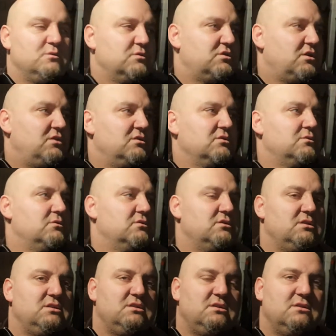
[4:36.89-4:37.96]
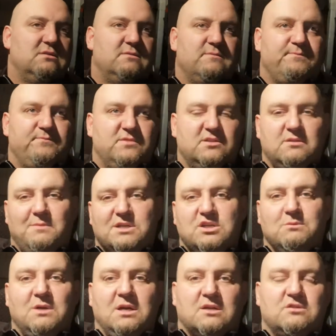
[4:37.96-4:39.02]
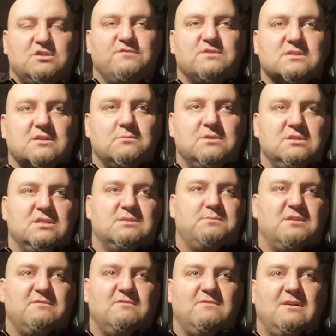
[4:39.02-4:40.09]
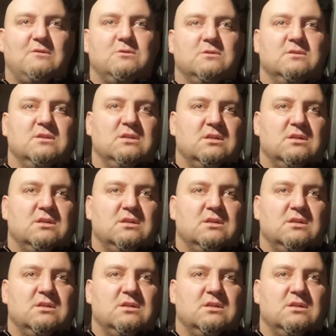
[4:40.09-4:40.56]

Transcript: ciągu i no zobaczymy jak to się wszystko będzie sprawowało.